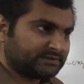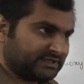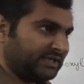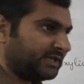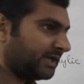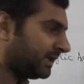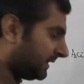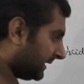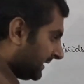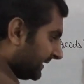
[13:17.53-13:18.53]
ठीक है
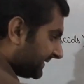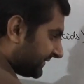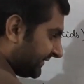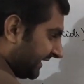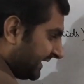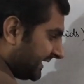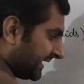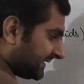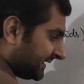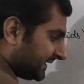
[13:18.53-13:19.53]
स्टीरिक
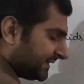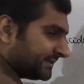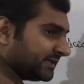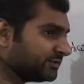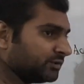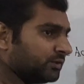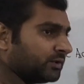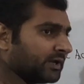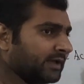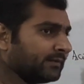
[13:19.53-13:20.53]
एसिड किससे शुरू
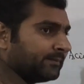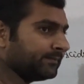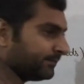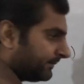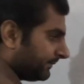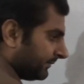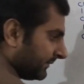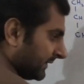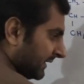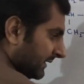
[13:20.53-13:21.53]
हो रहा है
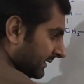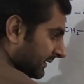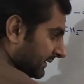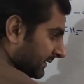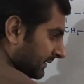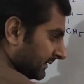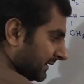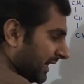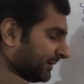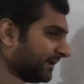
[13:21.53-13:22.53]

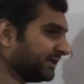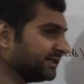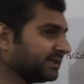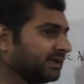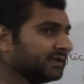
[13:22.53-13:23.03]
कार्बन कितने